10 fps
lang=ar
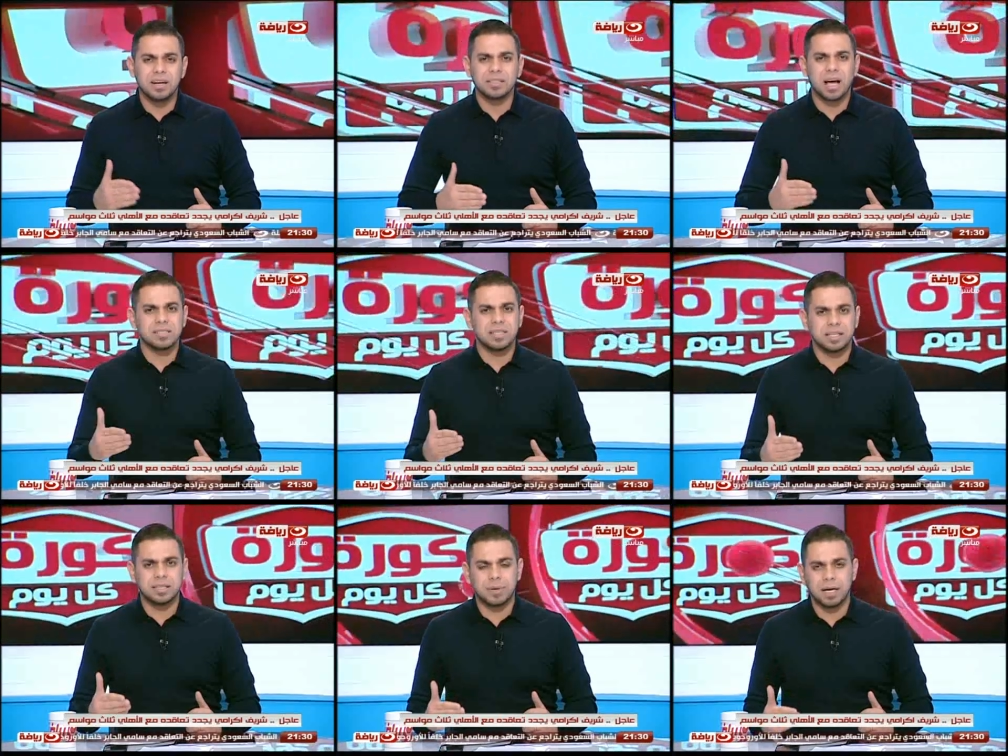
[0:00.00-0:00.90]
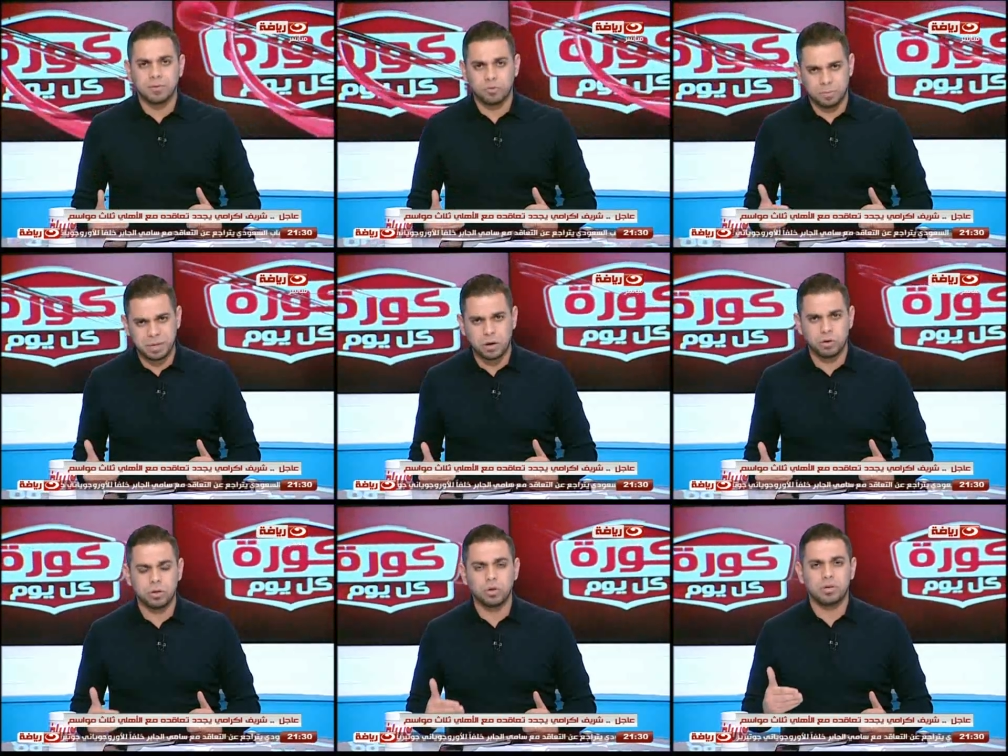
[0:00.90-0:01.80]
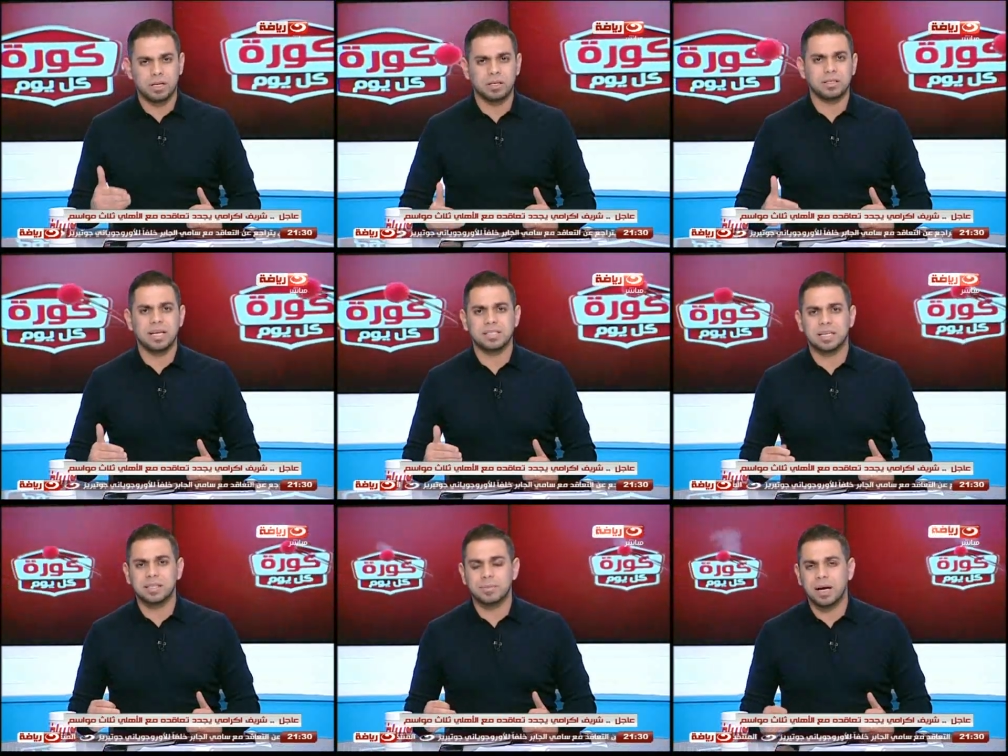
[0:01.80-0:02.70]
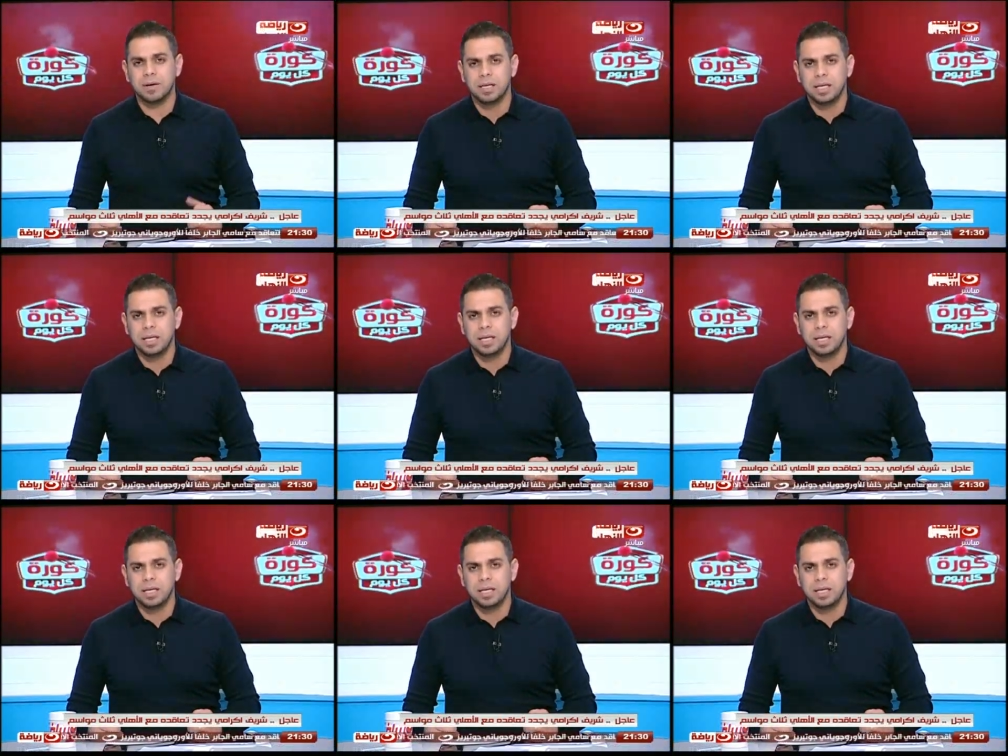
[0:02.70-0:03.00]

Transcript: النهارده حصل اجتماع وانا امبارح قلت لكم النهارده هيحصل اجتماع